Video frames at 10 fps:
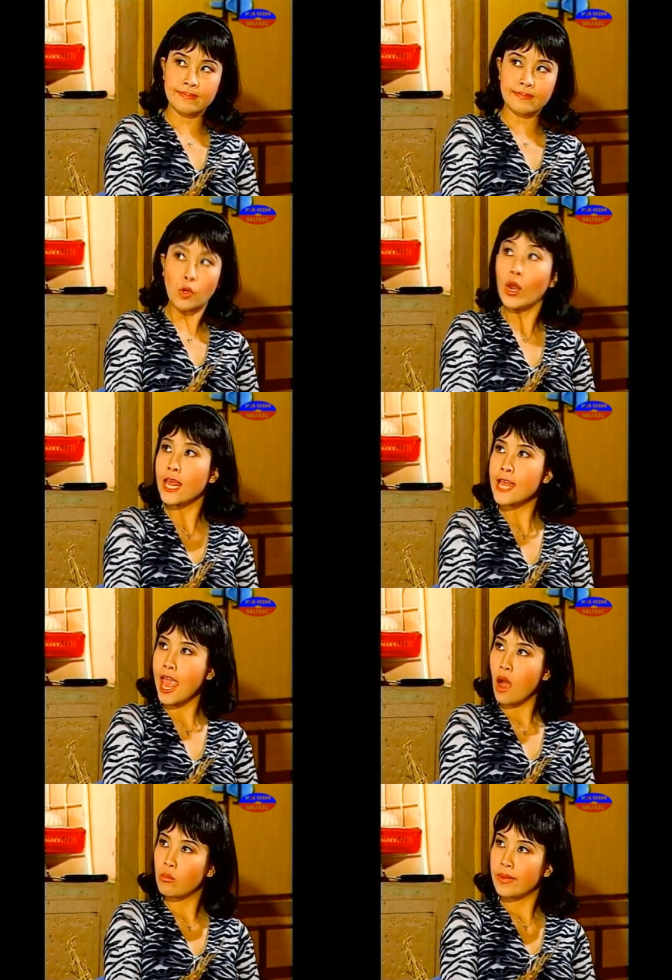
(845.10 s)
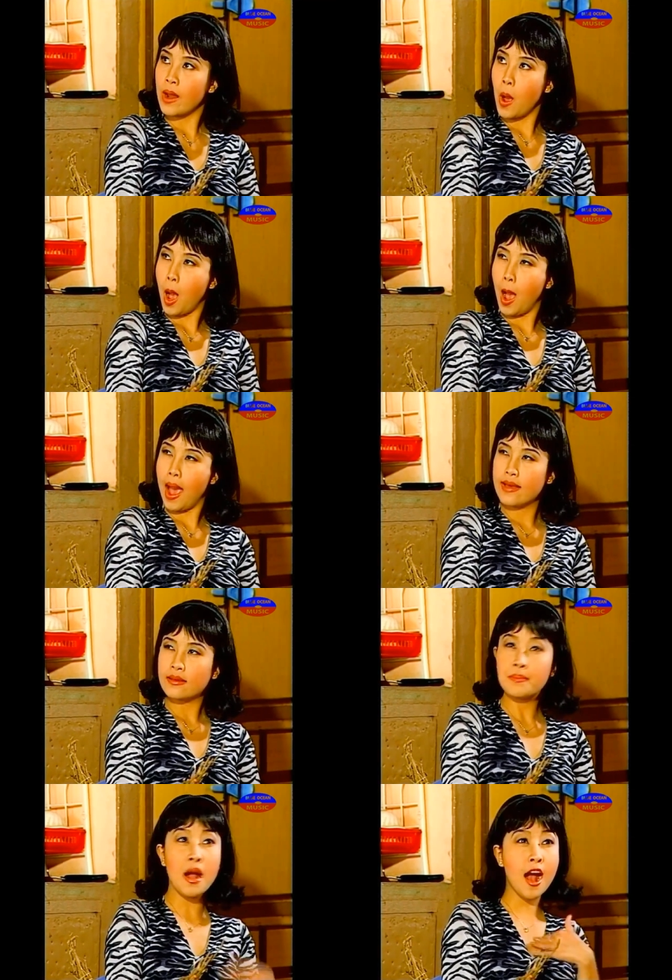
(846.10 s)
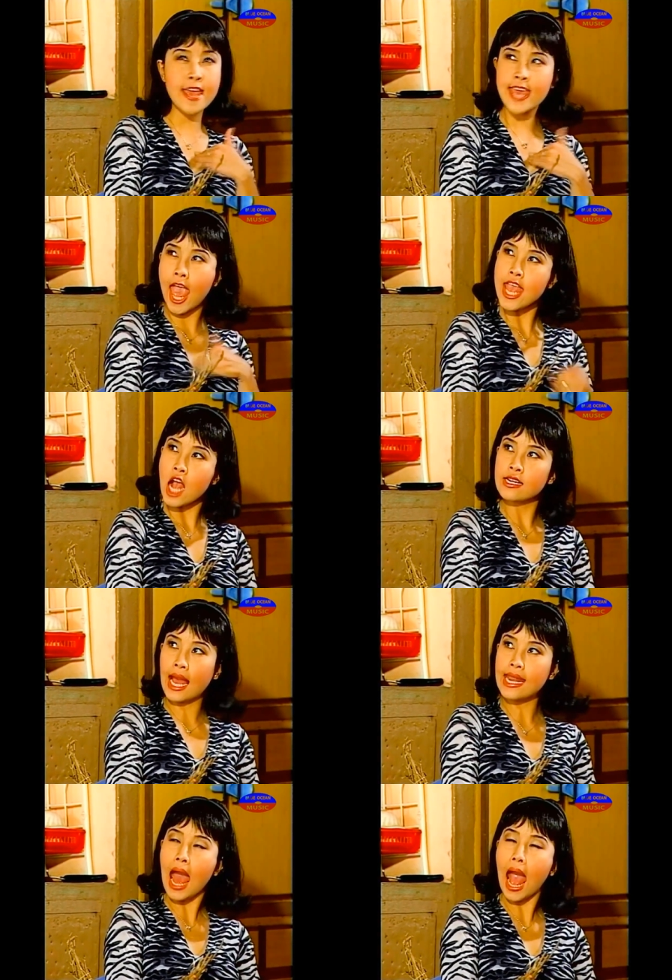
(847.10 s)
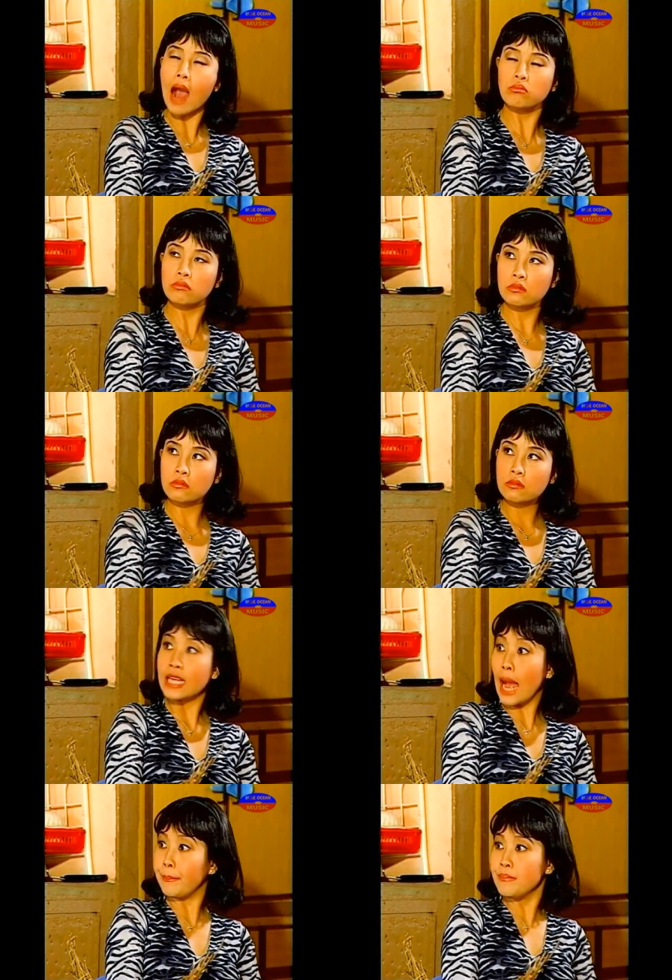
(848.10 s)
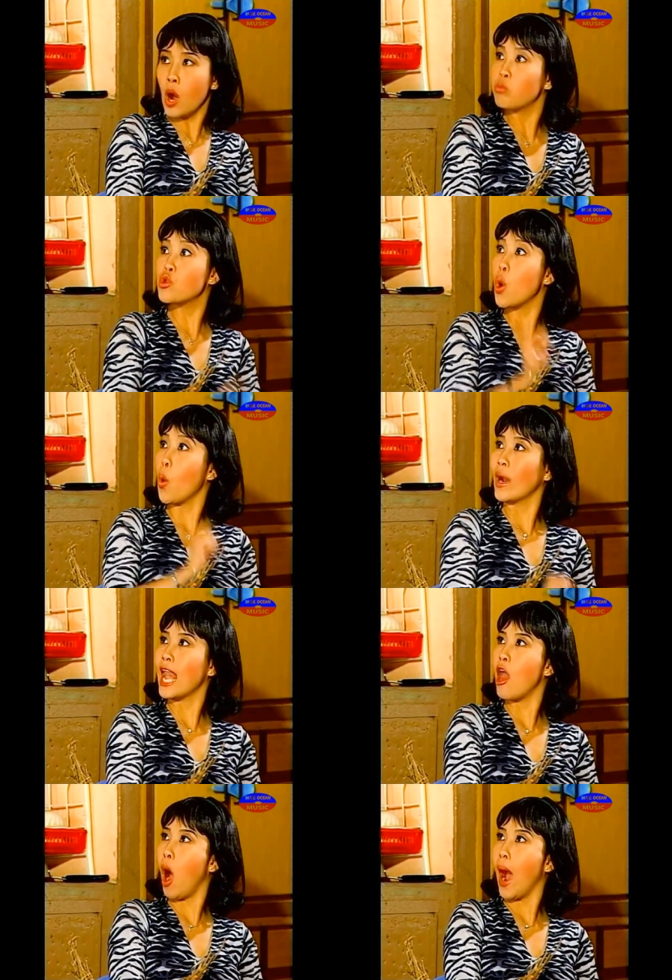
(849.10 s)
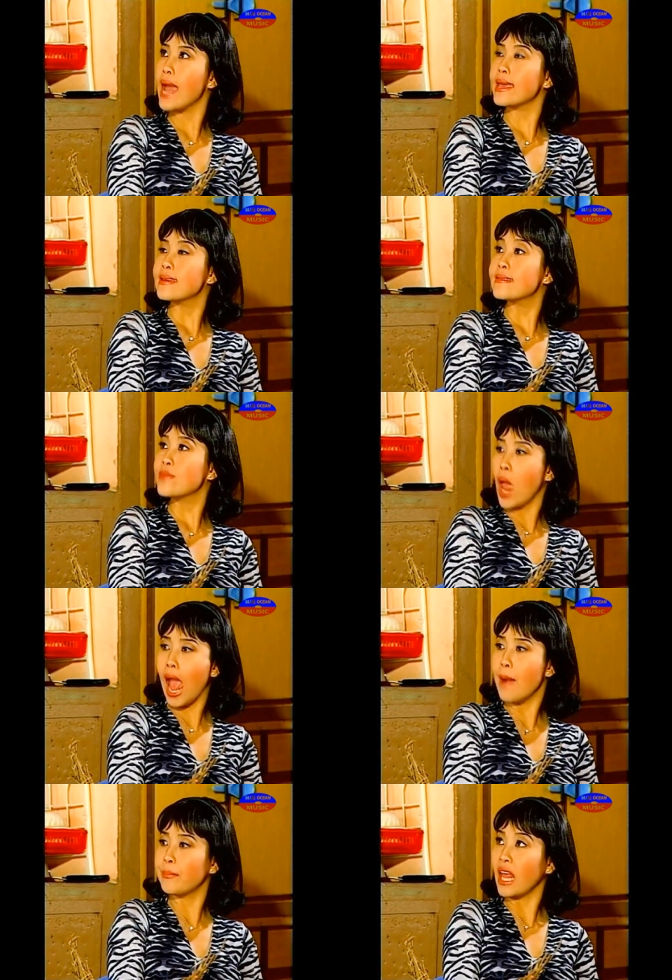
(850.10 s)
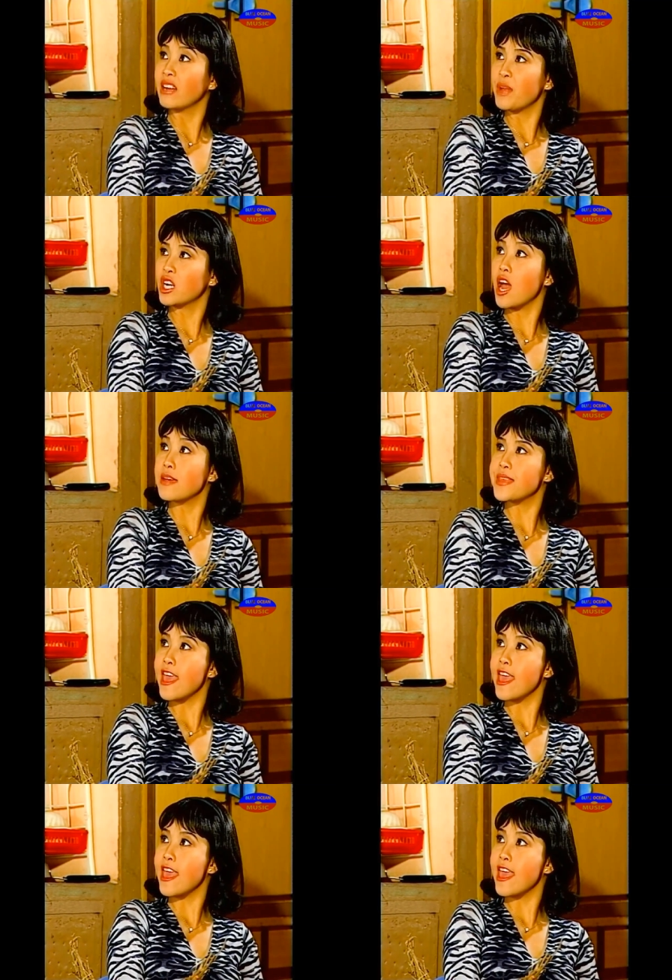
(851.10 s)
Tôi đây nghe anh nói mới nghe giận cành hông, cấm không uống sao đòi dám xem những lời